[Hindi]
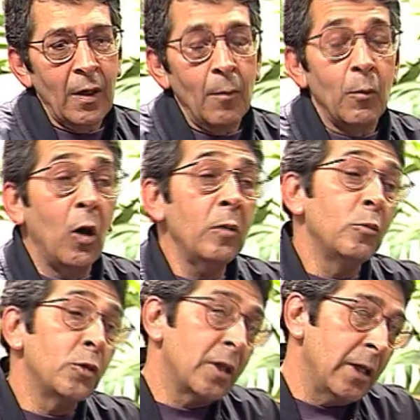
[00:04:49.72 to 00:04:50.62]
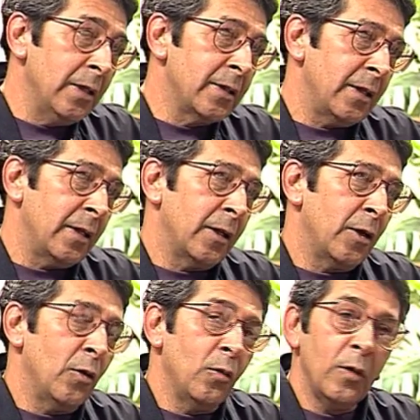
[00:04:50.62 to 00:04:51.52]
बहुत मुश्किल से
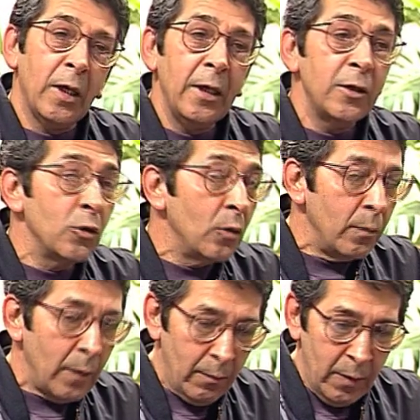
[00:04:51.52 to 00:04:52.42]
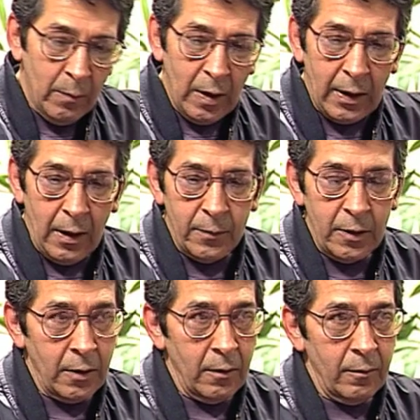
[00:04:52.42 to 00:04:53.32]
क्योंकि जो मैं भी मैं क्योंकि उसके
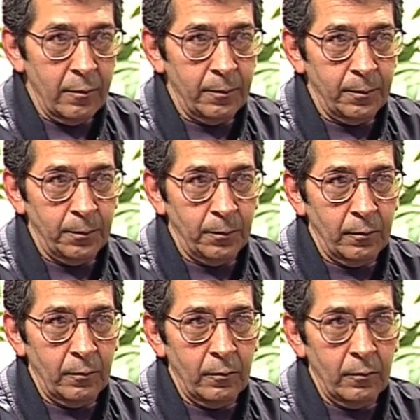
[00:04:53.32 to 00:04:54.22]
बाद भी आपने कई बार